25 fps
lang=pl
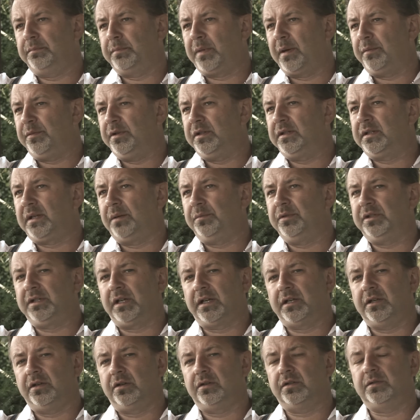Pamiętamy
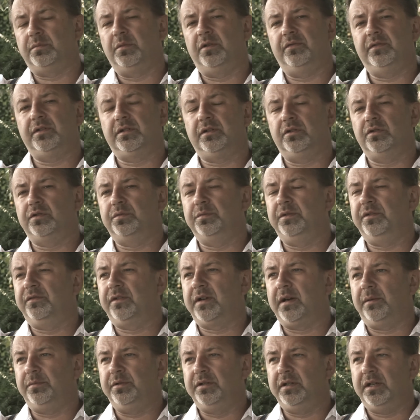takie rozmowy z ludźmi w
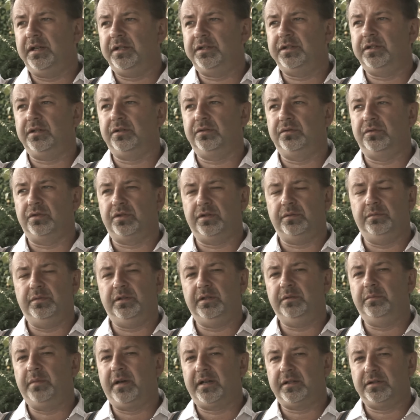gabinecie, którzy
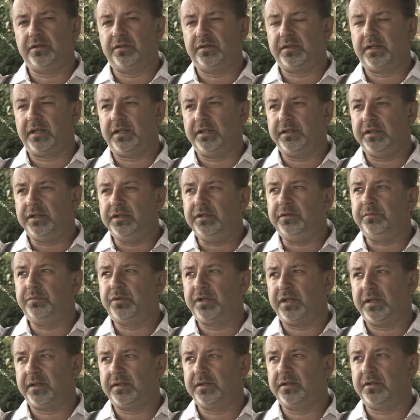byli bardzo zranieni
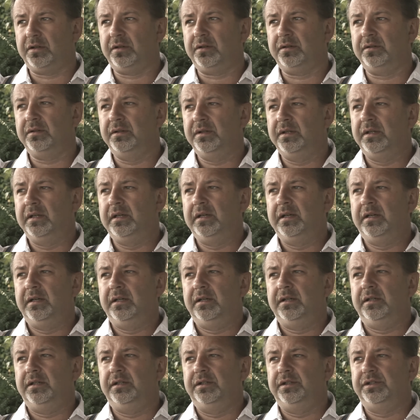przez to,
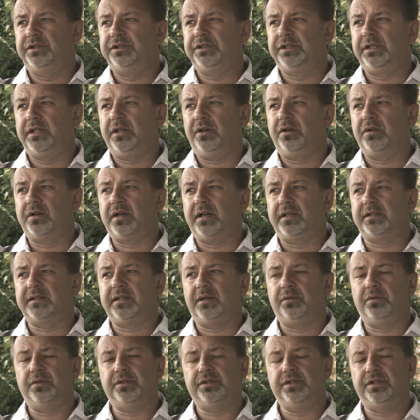że
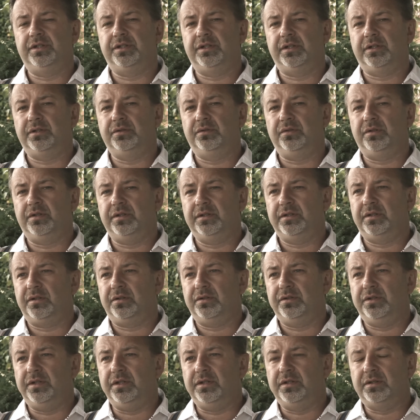okazało się, że któryś z
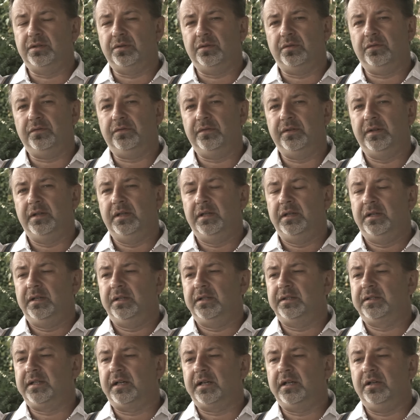rodziców
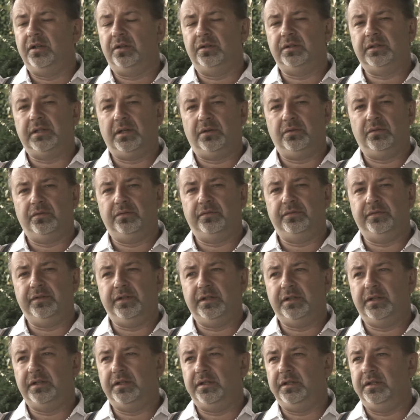zaglądał w
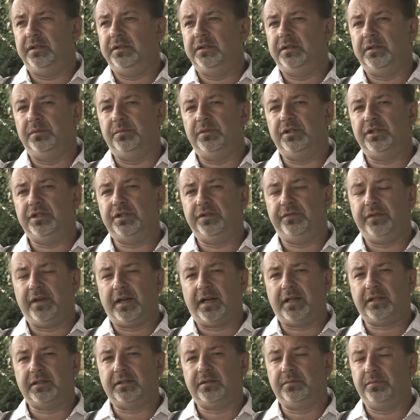ich intymny
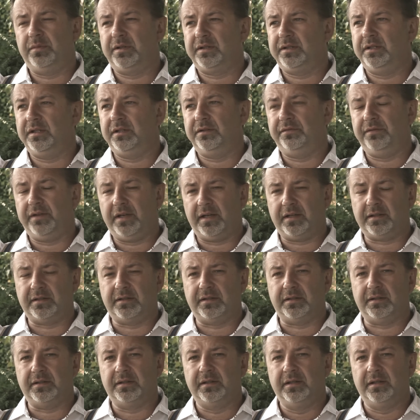świat bez ich wiedzy.